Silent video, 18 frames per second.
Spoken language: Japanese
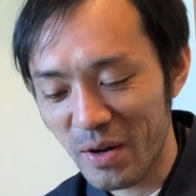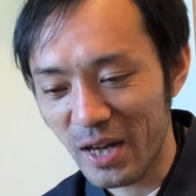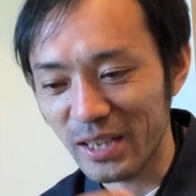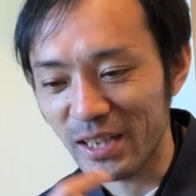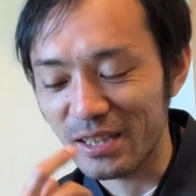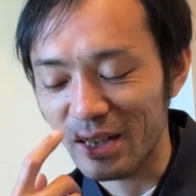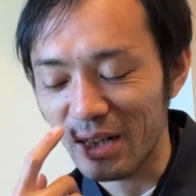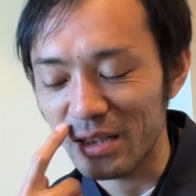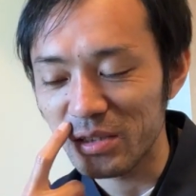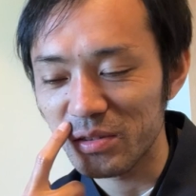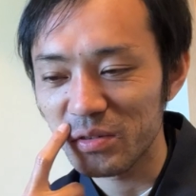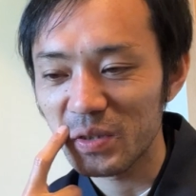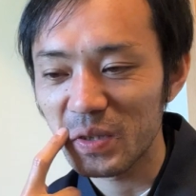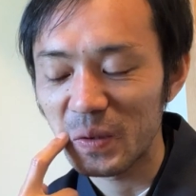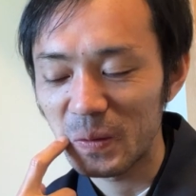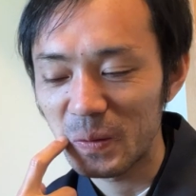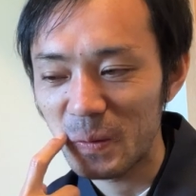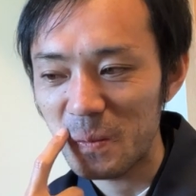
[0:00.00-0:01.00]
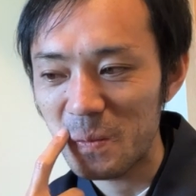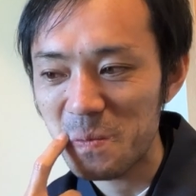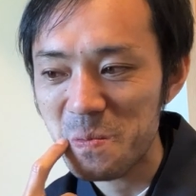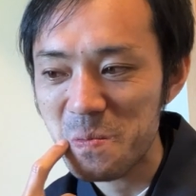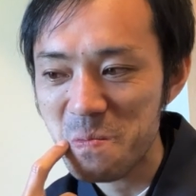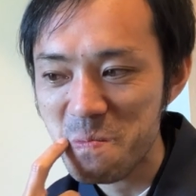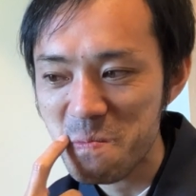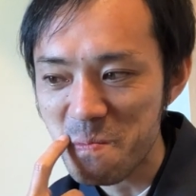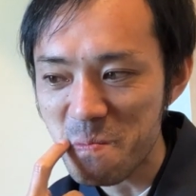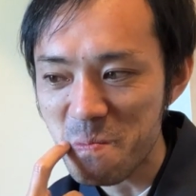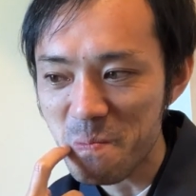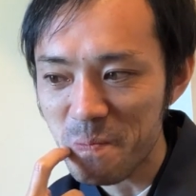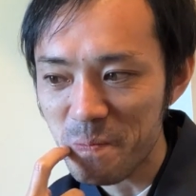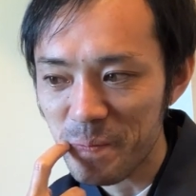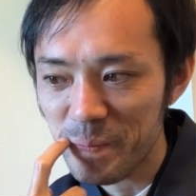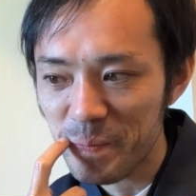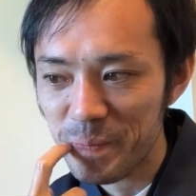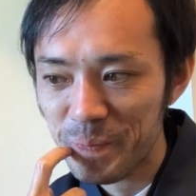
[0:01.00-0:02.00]
花探すっていう、
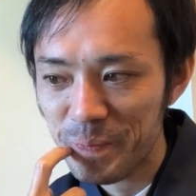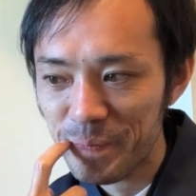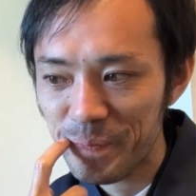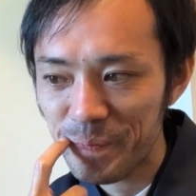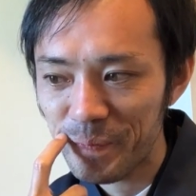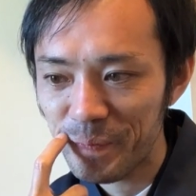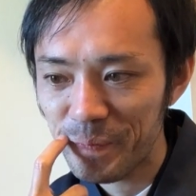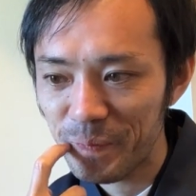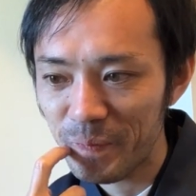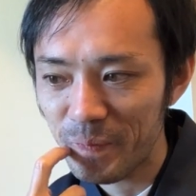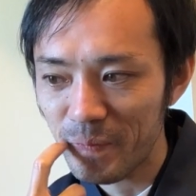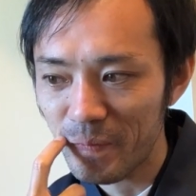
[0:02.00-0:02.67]
うん、